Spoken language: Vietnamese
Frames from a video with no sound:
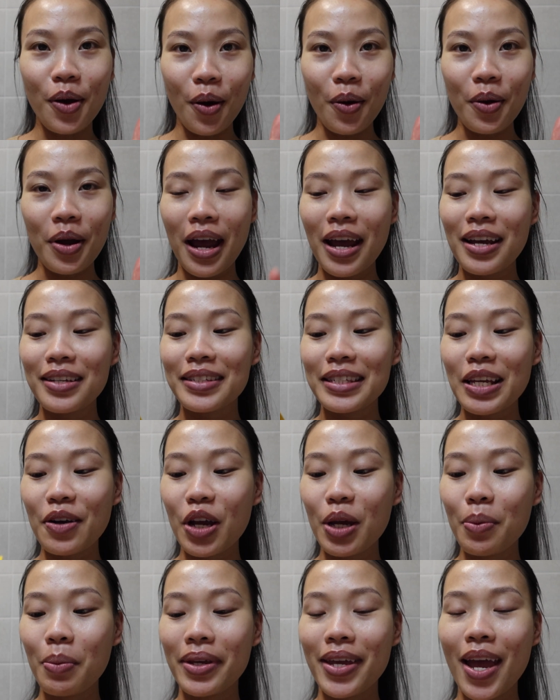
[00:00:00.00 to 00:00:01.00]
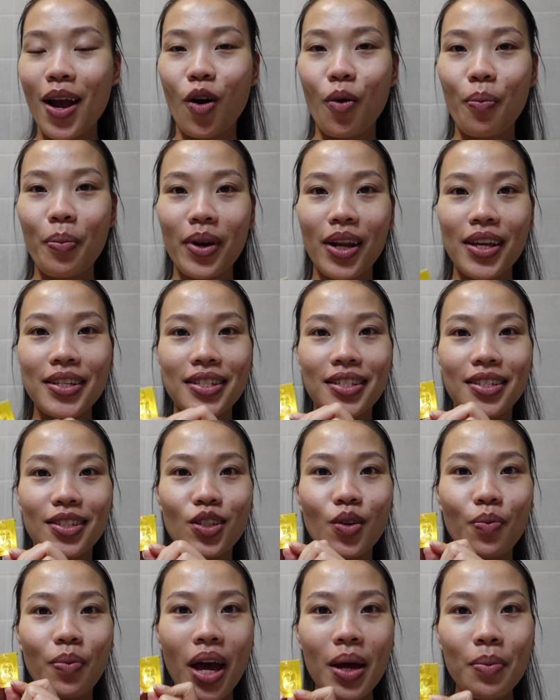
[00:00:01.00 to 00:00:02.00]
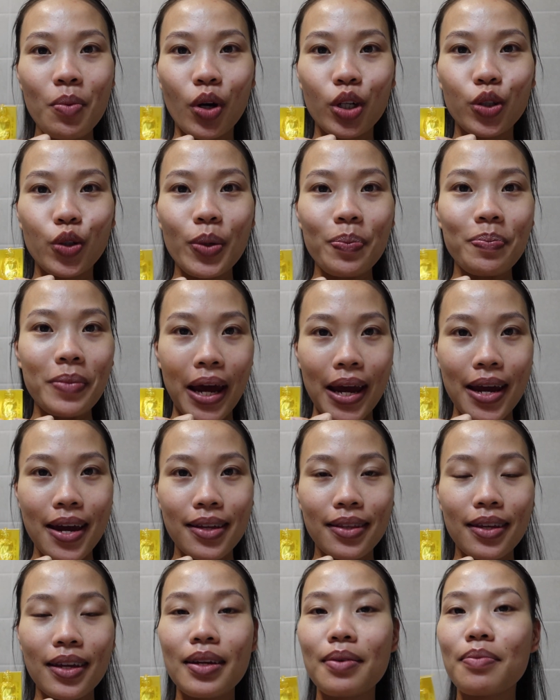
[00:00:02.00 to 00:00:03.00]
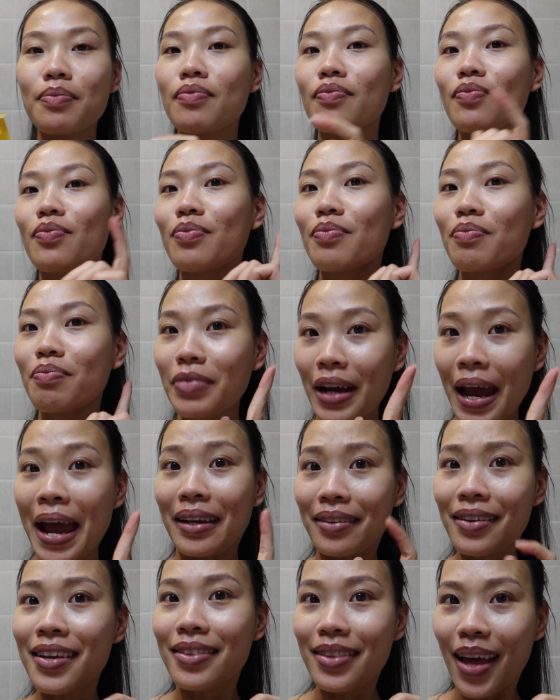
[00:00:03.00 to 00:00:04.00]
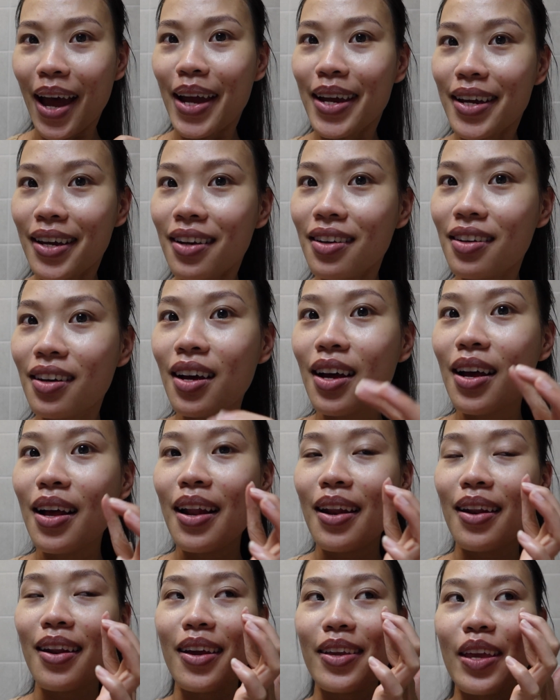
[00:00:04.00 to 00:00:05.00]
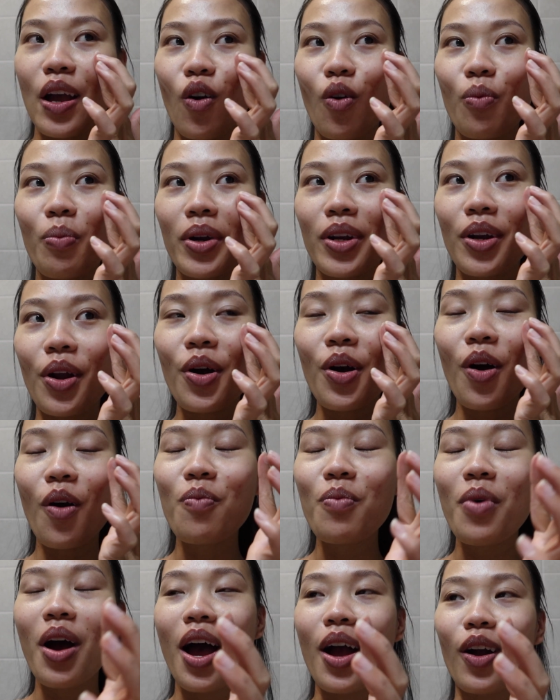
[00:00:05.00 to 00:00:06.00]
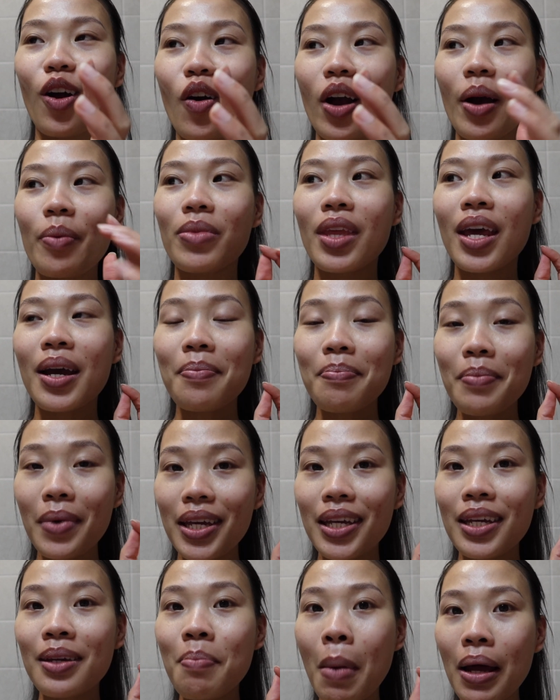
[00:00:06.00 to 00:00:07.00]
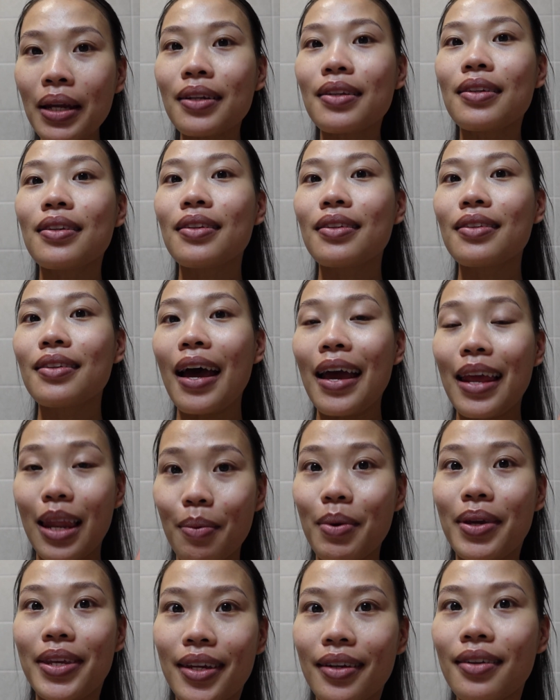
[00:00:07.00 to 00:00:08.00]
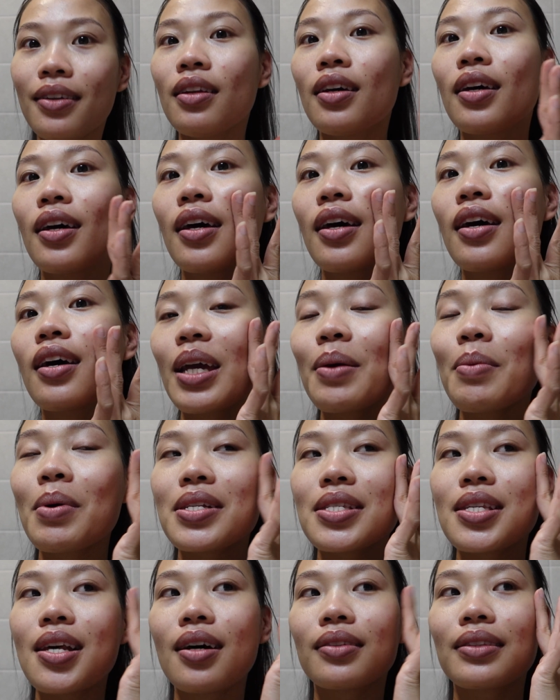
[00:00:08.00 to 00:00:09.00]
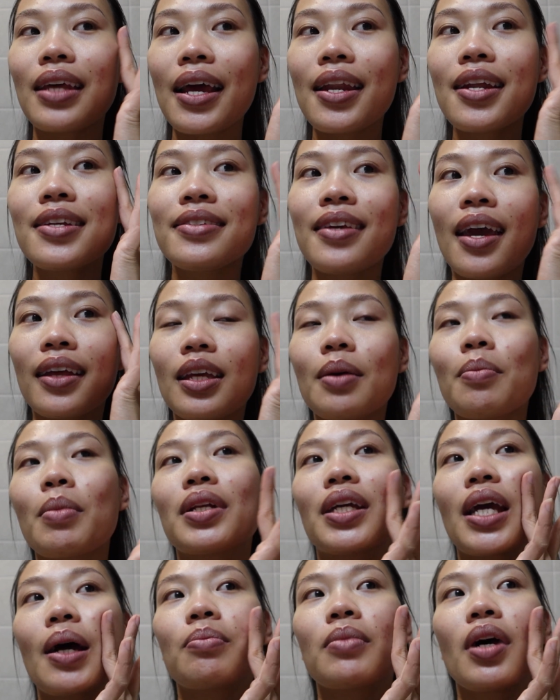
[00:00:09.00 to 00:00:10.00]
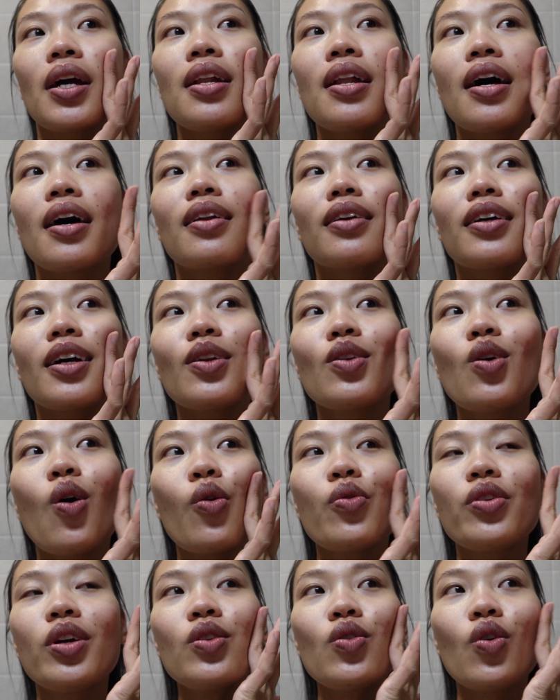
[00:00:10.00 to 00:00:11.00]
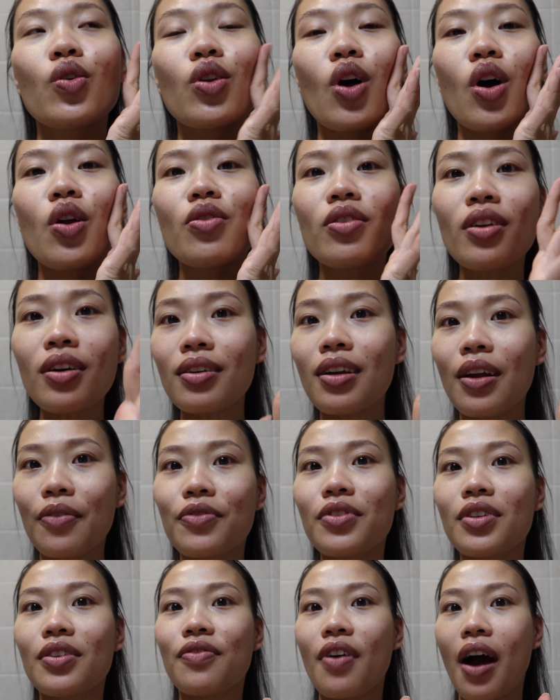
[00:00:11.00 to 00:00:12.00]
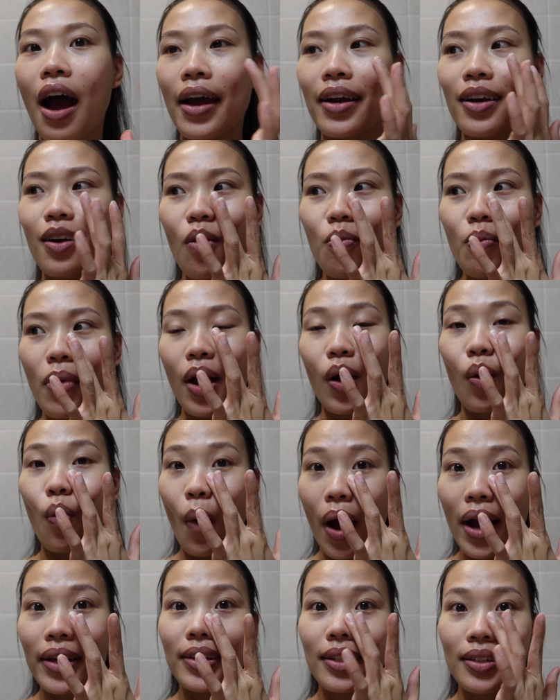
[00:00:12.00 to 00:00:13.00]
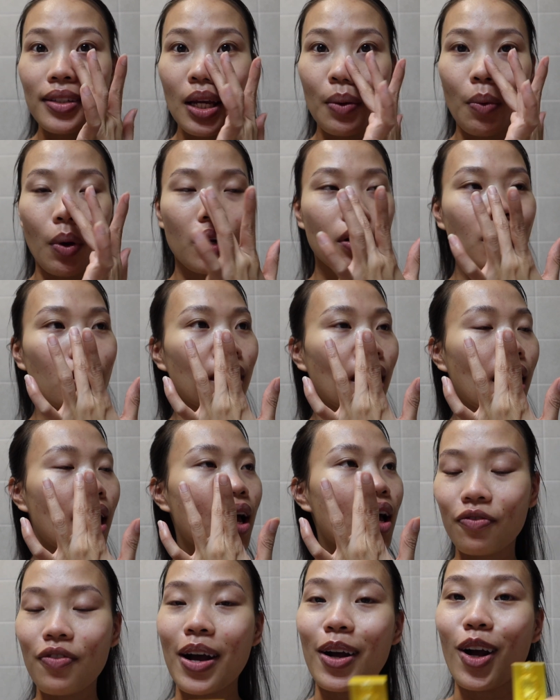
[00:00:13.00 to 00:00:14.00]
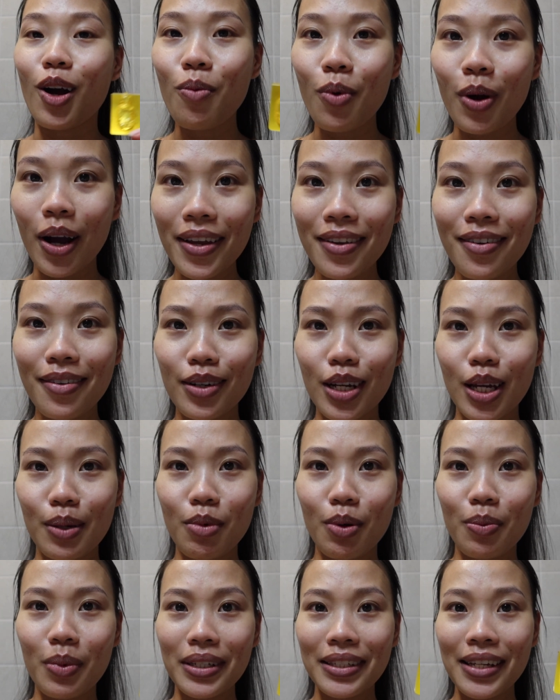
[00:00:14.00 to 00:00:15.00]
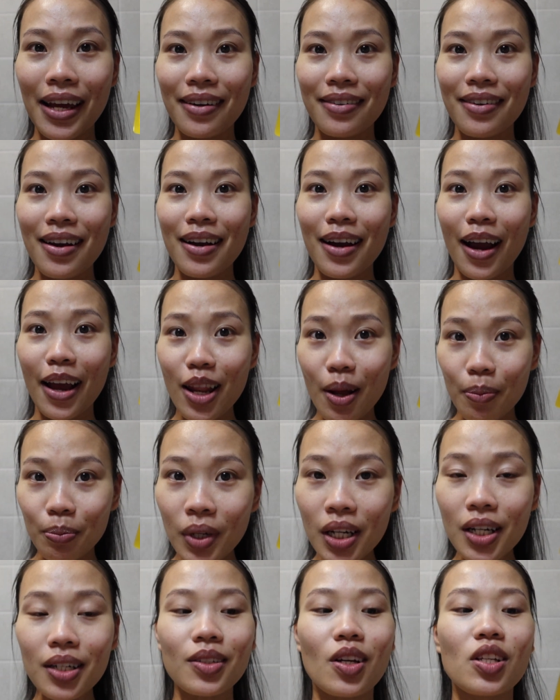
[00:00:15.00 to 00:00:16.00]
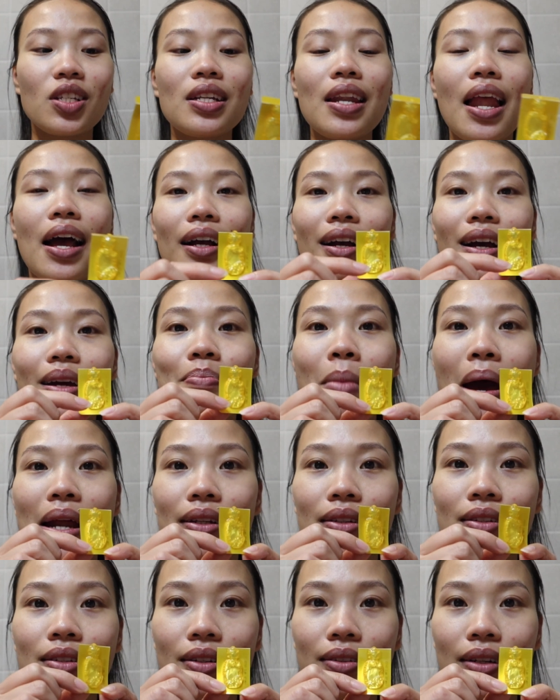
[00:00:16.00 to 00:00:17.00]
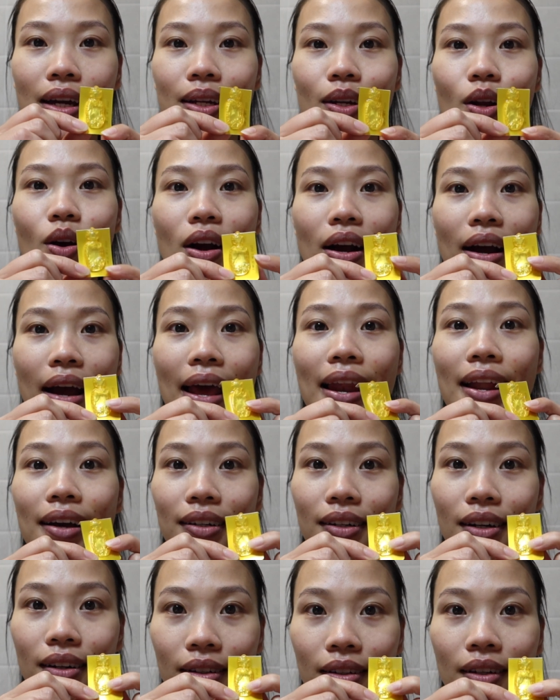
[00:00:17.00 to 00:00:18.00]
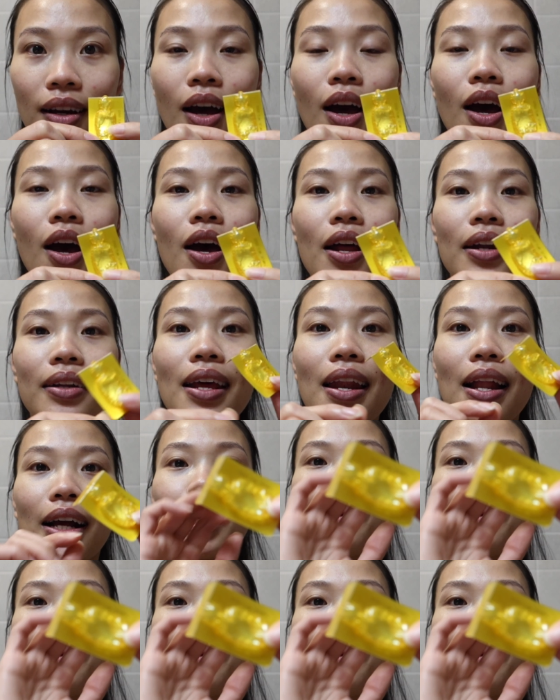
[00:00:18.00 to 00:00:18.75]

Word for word: ok sau khi mà da của mình đã sử dụng hết một cái tuyết này thì ngạc nhiên thay á là da của mình nó không hề có cảm giác bí bách hay là bị dính khi mà sờ tay lên da thì mình cảm thấy là cái độ dính của nó rất là vừa phải không hề quá dính cho mọi người và có một cái nhược điểm mà mình nhận ra ngay lập tức đó chính là cái bạt nhựa này nó khá là cứng nên là